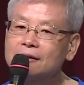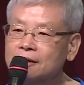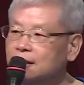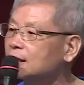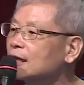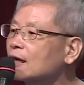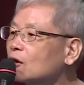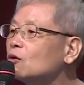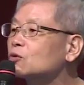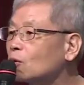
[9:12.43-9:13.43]
时间也
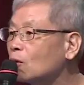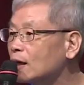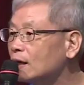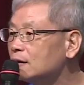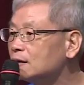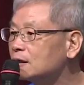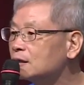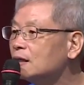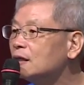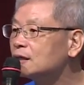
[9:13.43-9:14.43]
够多了，
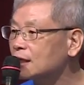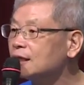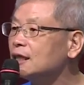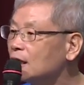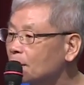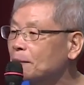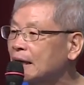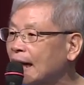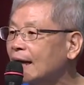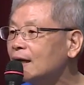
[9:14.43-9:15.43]
身体也
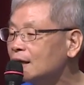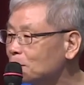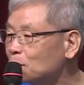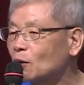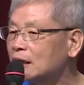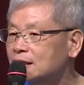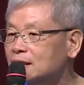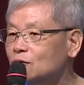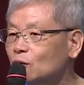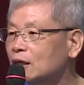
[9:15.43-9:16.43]
本来你不管
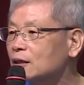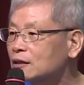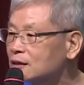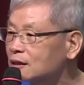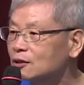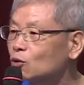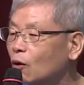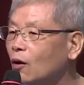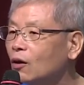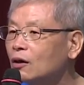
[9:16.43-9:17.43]
治对治
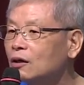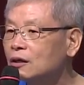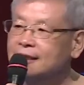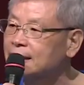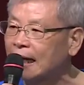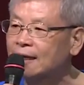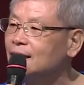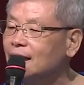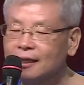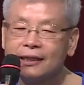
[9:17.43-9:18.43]
错，两个
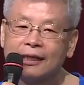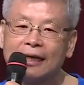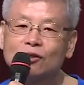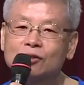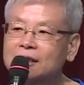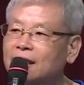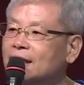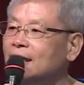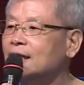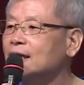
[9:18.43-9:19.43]
月应该六十
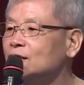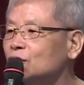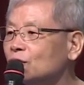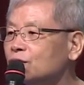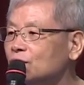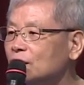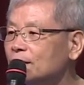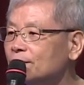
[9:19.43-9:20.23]
天也可以修复，